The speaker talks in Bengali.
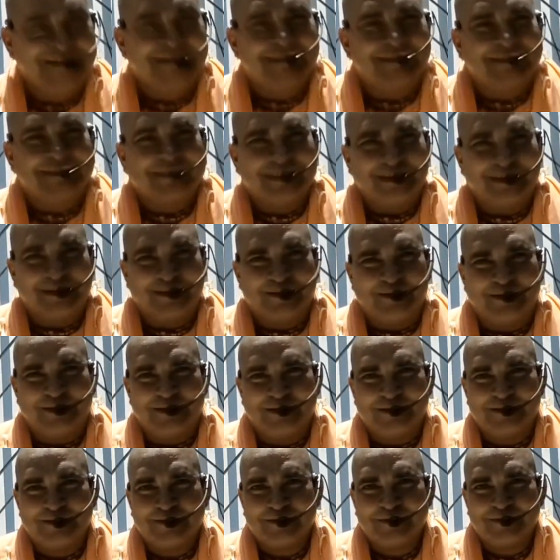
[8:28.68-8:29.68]
এই চিন্তা ভাবনা
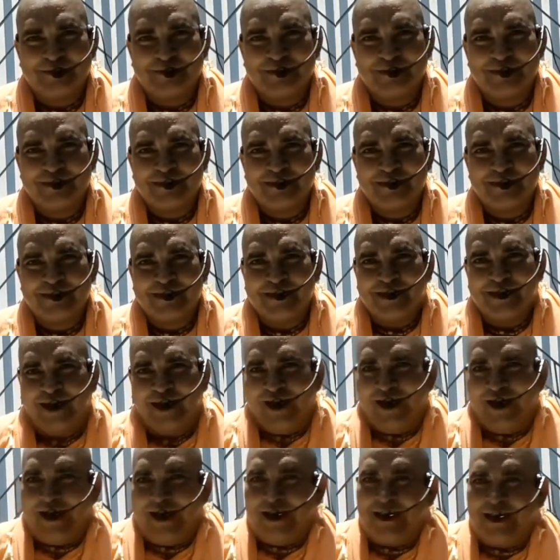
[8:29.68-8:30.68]

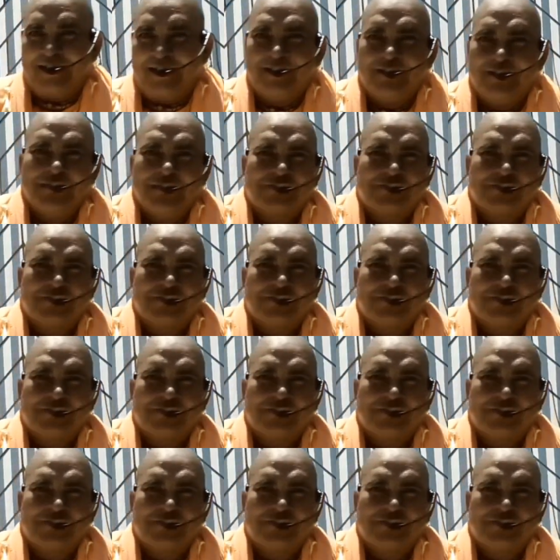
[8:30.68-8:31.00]
আর